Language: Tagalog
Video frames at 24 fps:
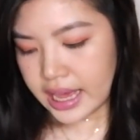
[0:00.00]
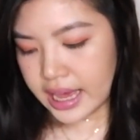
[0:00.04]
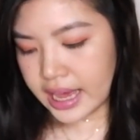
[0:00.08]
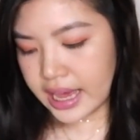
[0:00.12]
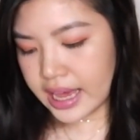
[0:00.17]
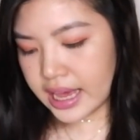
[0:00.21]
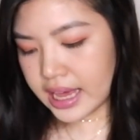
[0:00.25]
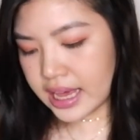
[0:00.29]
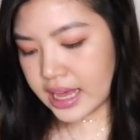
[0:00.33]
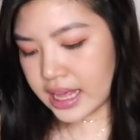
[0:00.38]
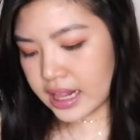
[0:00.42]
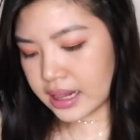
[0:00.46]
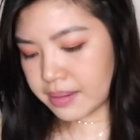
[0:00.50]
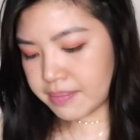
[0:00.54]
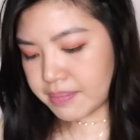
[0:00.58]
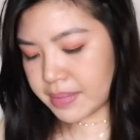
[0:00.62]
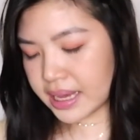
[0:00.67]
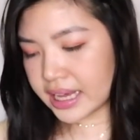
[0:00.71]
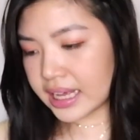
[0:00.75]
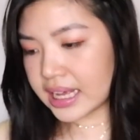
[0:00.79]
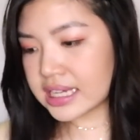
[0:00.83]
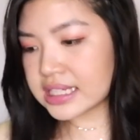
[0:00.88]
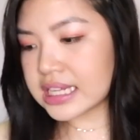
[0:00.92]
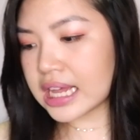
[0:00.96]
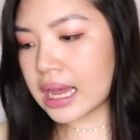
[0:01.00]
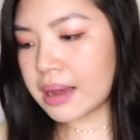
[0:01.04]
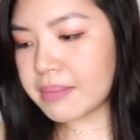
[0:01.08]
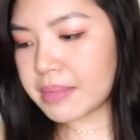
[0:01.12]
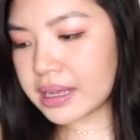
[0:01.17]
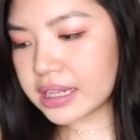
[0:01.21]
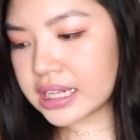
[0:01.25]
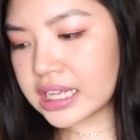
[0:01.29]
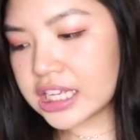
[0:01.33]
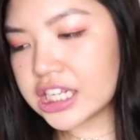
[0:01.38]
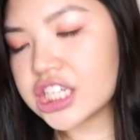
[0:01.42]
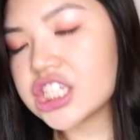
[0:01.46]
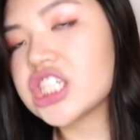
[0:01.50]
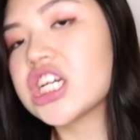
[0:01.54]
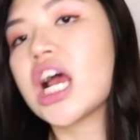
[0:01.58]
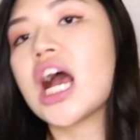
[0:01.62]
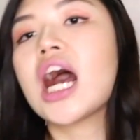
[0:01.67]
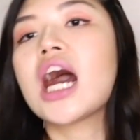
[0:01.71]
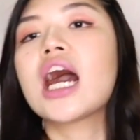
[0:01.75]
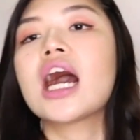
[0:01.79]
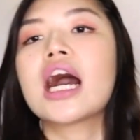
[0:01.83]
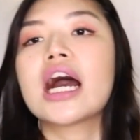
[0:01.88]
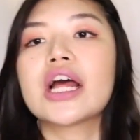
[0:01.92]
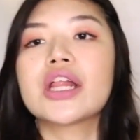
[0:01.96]
And may kasama din
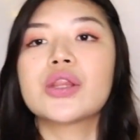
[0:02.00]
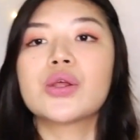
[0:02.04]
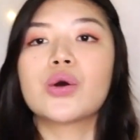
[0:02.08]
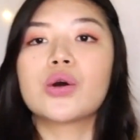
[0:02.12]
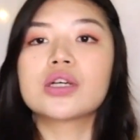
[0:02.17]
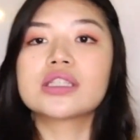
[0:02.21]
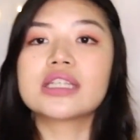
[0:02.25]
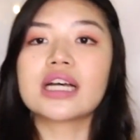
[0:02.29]
siyang ano,